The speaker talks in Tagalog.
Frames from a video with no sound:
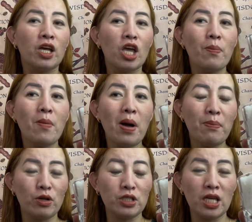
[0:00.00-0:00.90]
Ngayon pa, mga
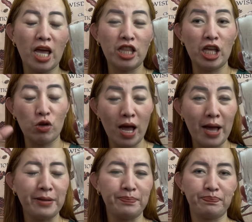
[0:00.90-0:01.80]
bossing, ay dito
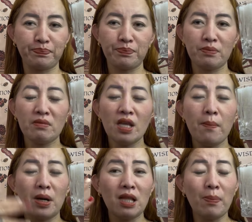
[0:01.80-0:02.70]
na.
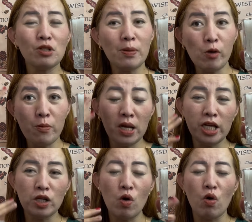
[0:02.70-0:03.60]
Pag tapos na po kayo
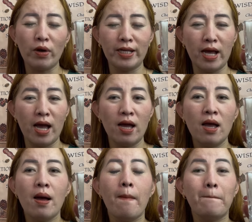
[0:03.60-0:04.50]
maligo, okay na,
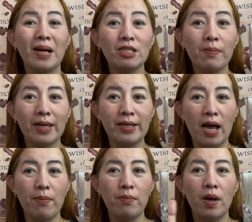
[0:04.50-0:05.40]
mas
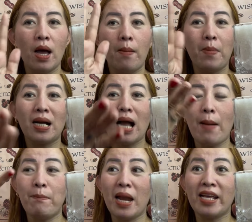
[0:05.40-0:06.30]
mainam
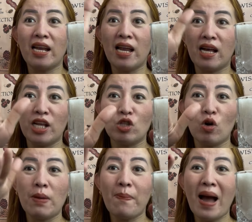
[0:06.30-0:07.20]
mag-apply ka ng ganito,
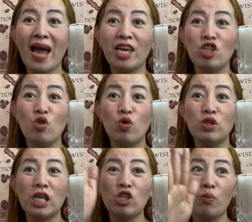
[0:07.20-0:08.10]
ipahid nyo
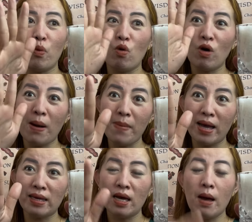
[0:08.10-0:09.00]
sa inyo pong
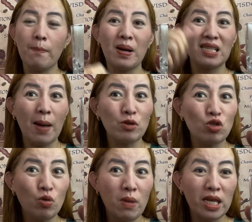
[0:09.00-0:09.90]
kamay. Pagtapos
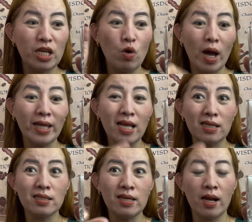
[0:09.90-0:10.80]
yung maligo, kahit
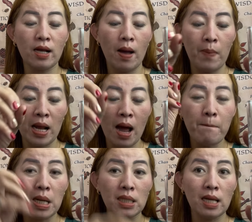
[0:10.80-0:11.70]
nasa CR ka, para ang
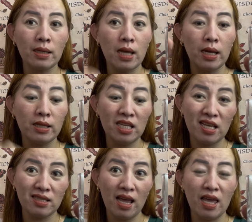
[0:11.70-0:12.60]
bagsak niyan, hindi
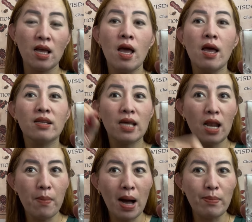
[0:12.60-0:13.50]
sasahig sa
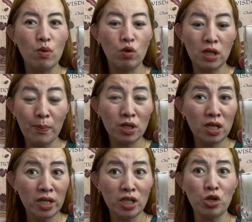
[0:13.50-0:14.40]
lababo. Tapos
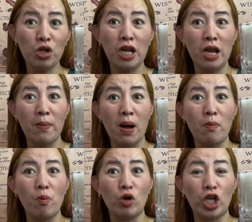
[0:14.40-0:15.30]
linisan nyo na yung
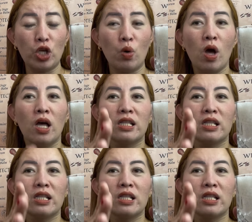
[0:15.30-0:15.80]
lababo po ninyo.